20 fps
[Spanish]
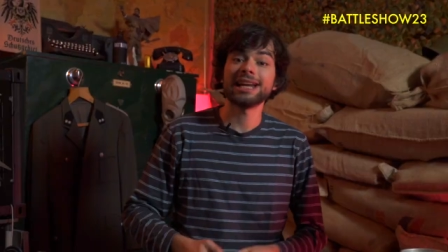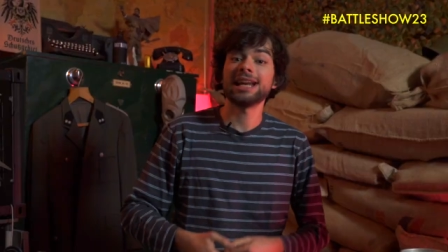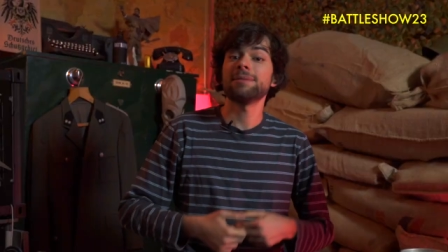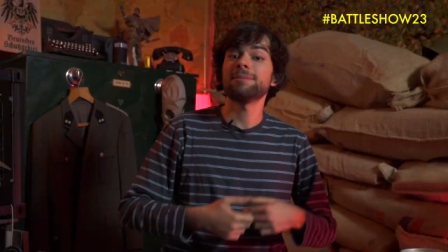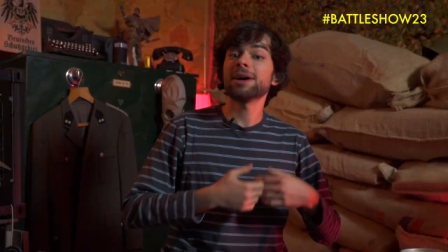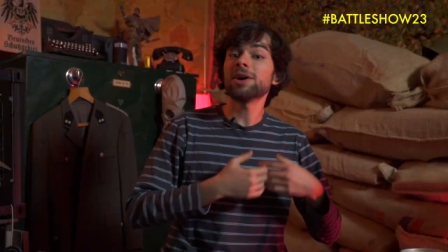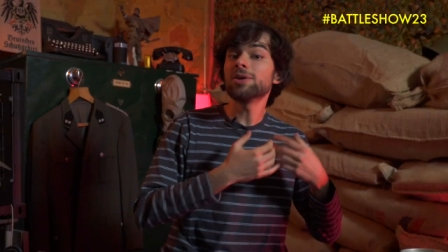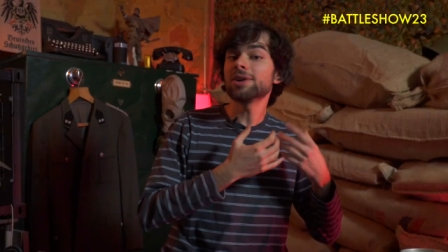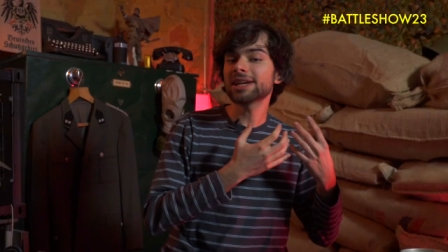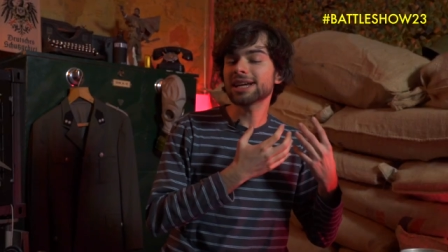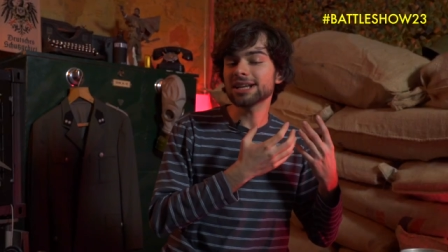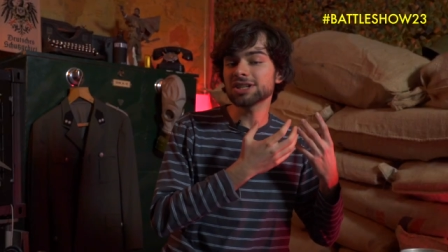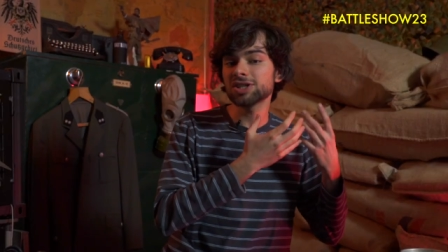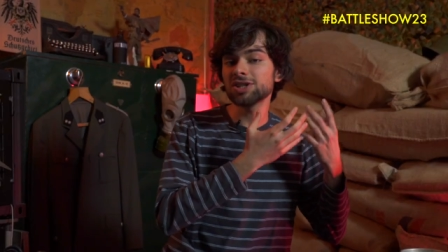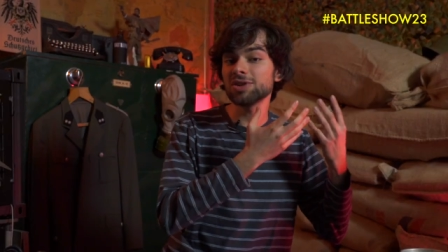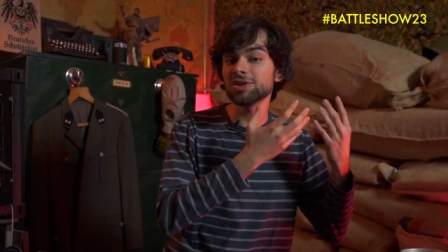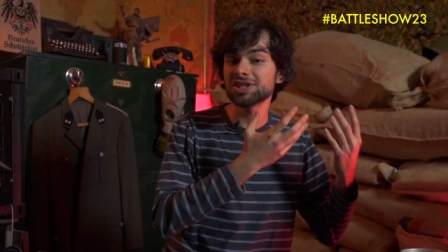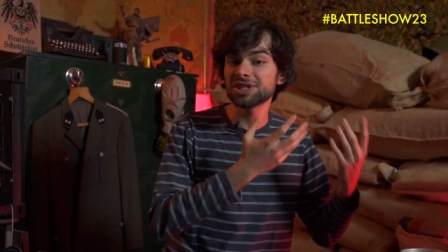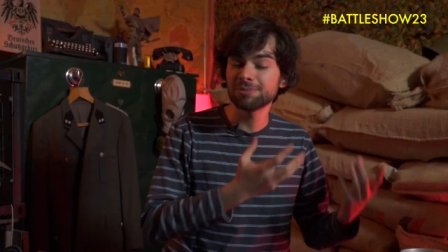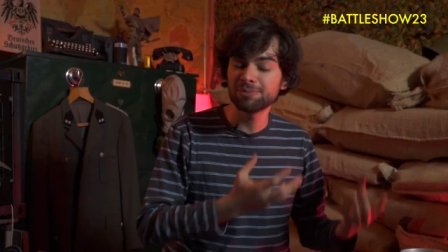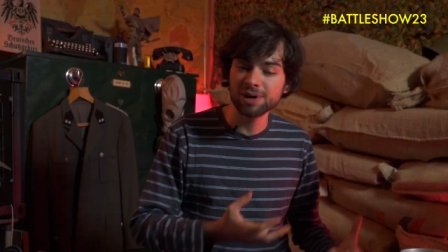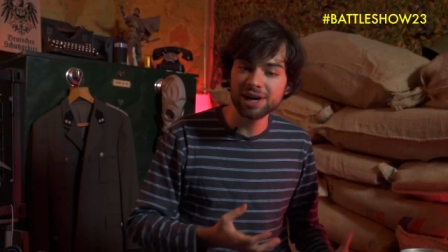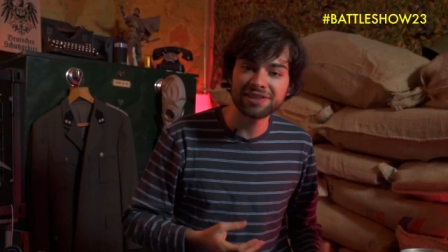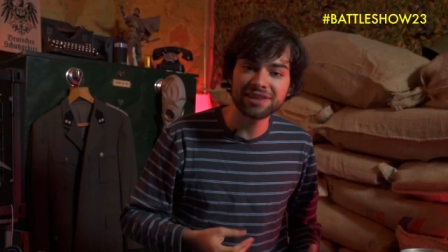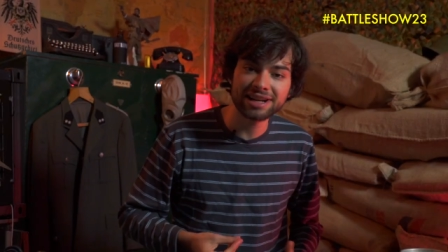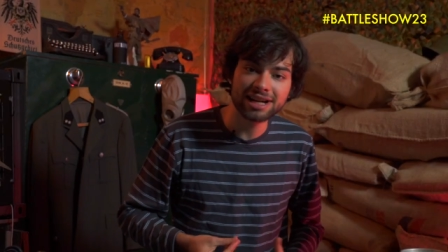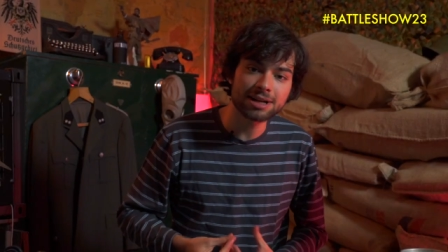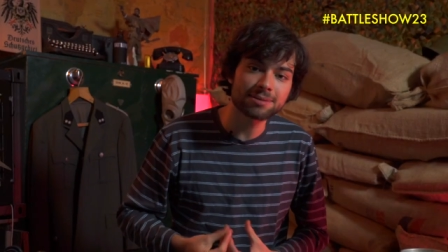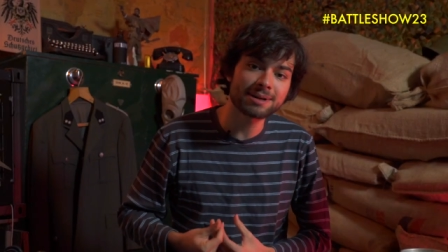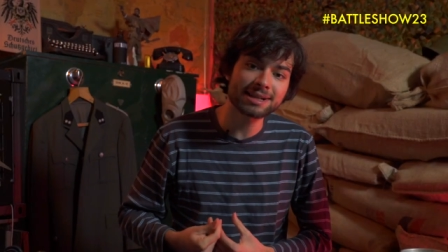En el mejor caso se puede
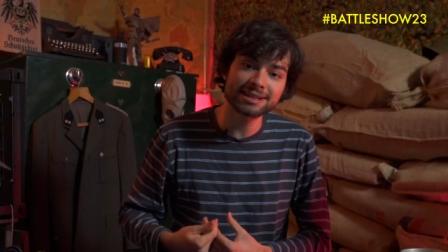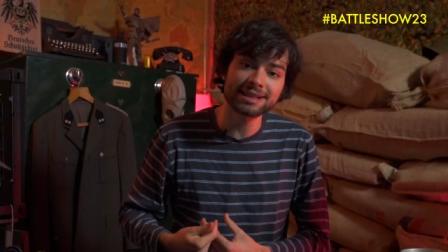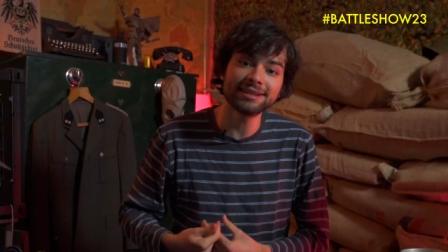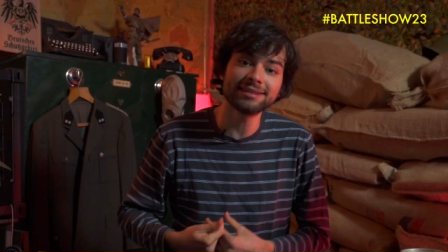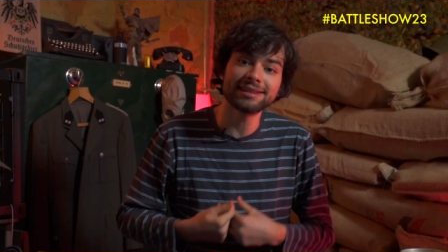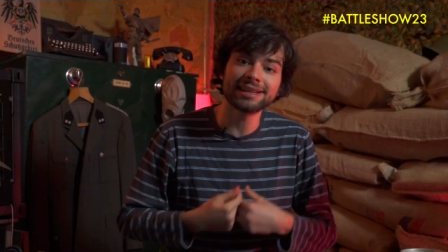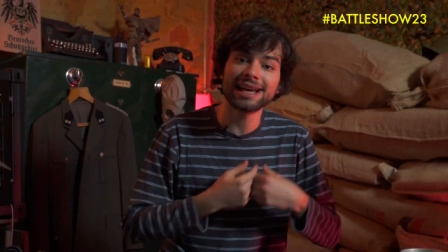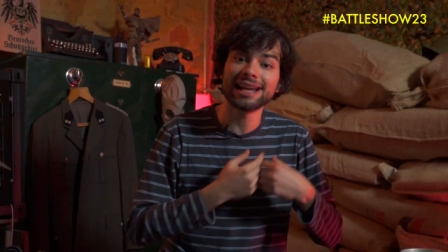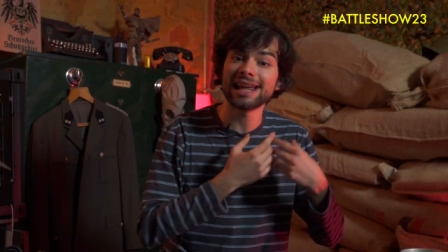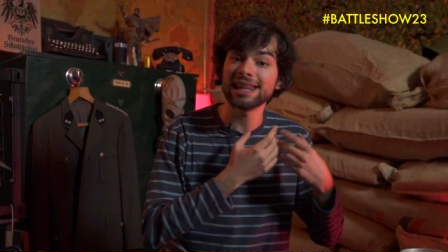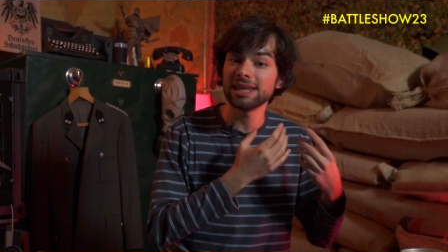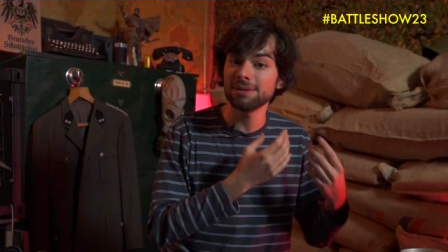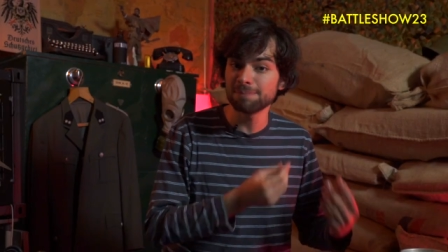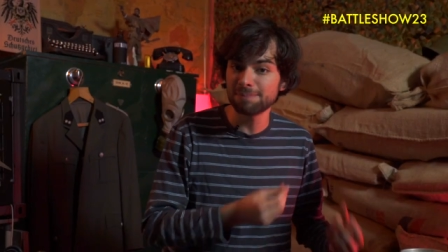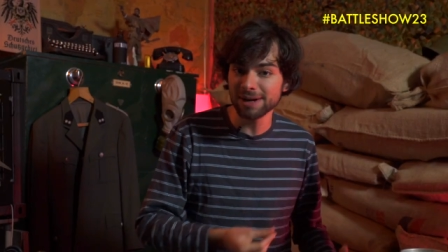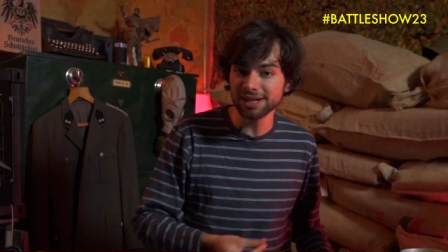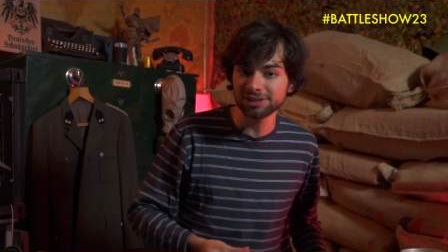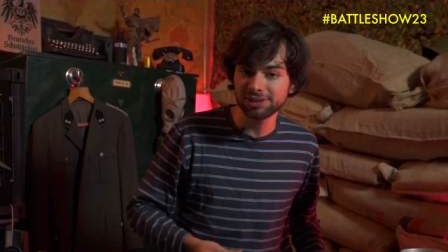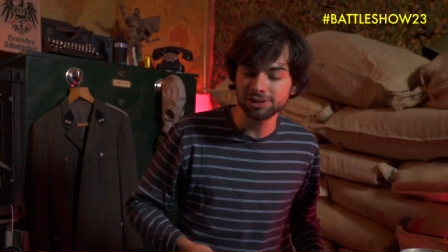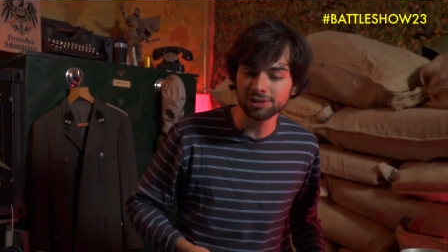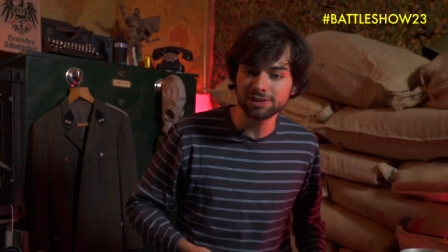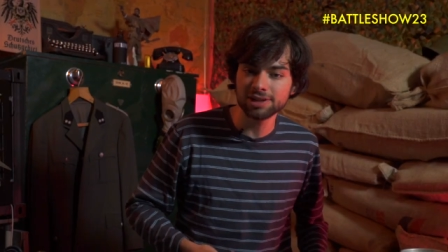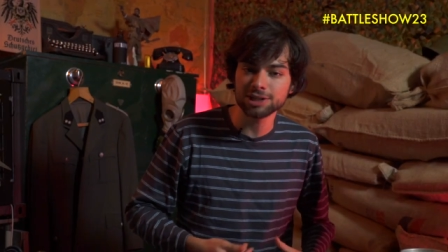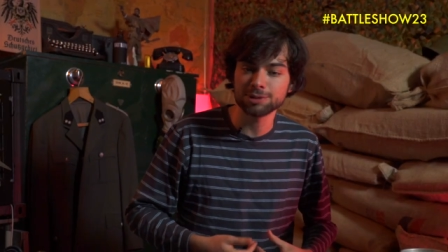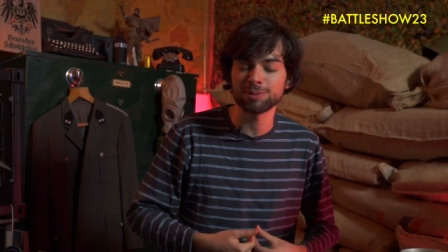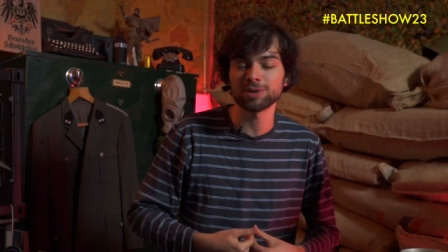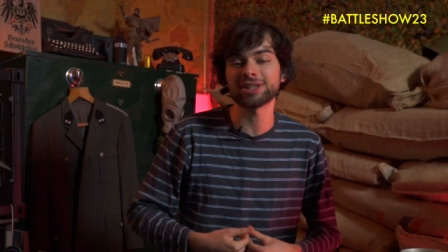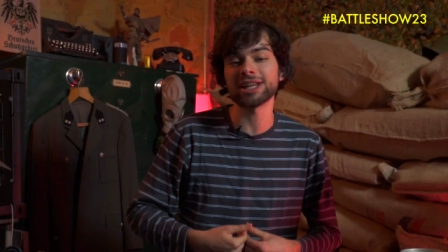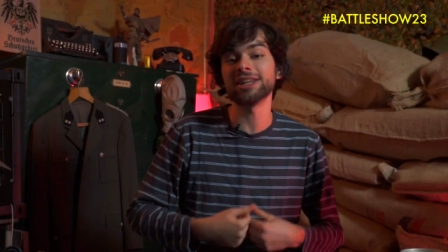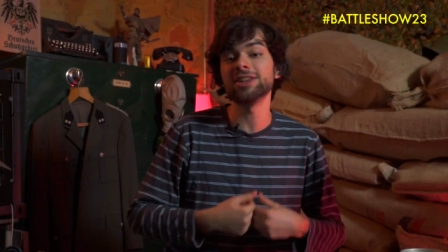acercar bastante a la de impacto
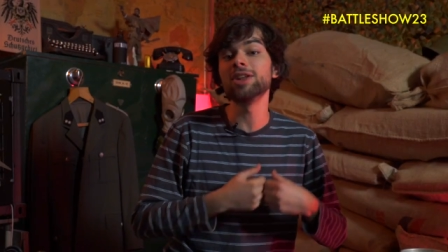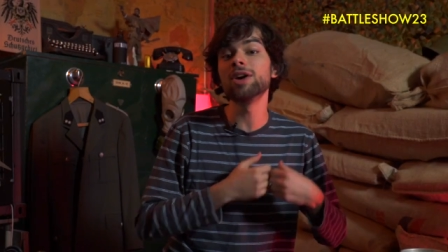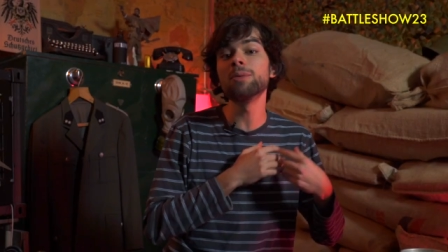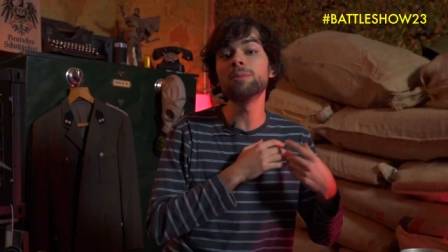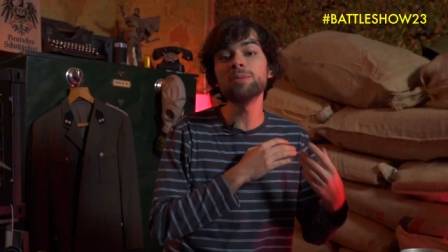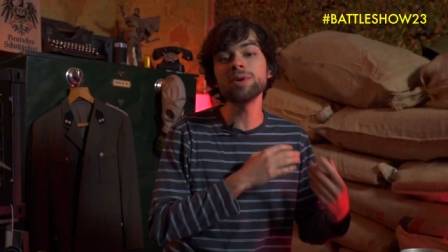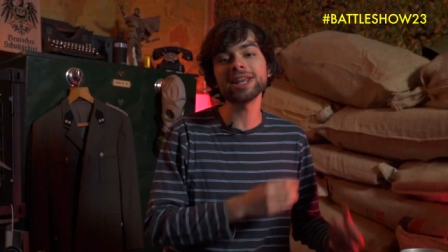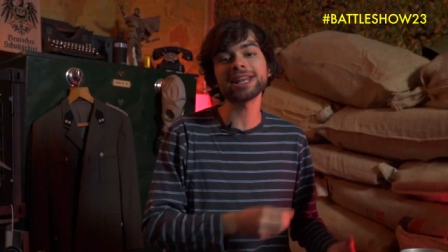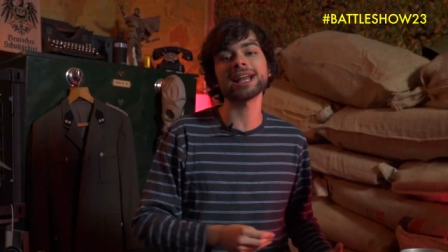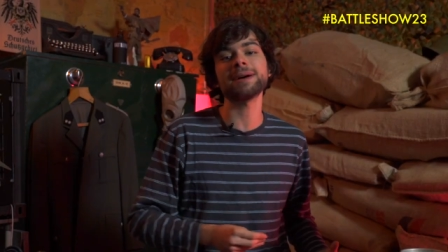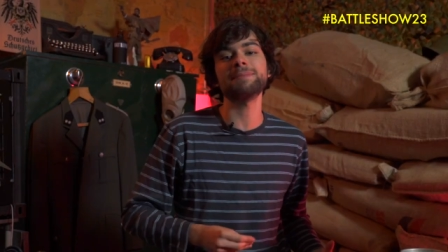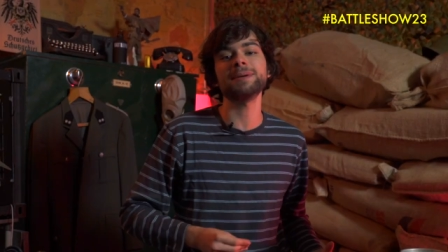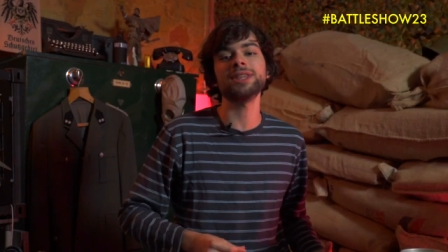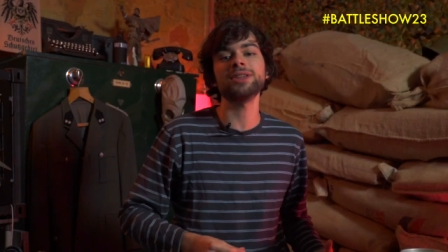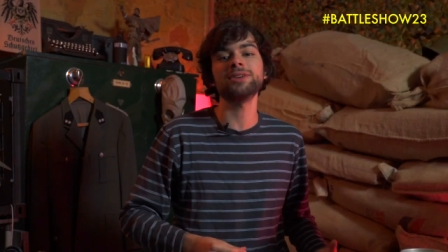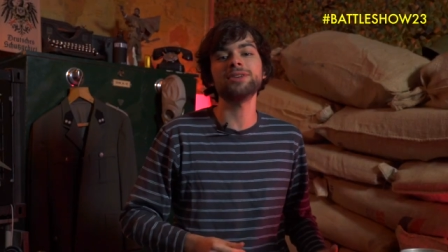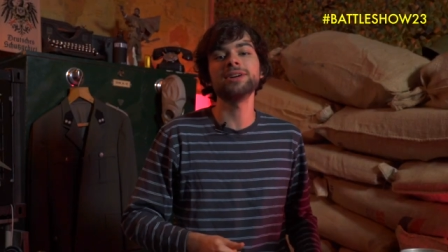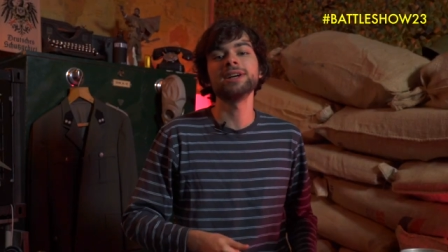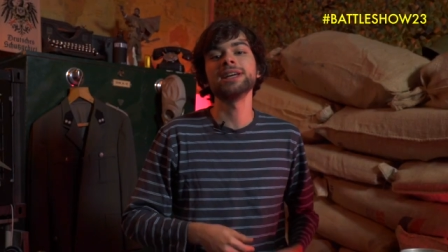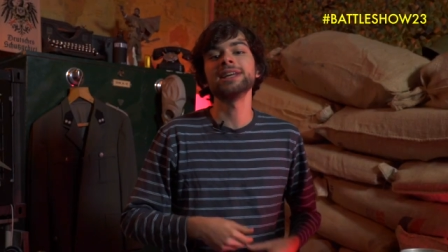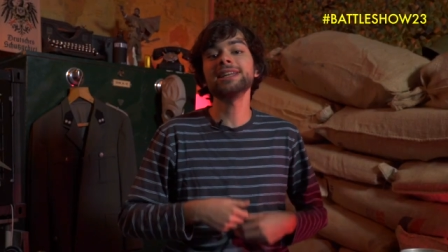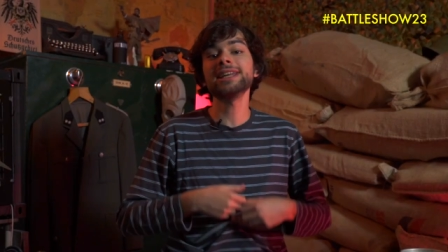explotando muy rápido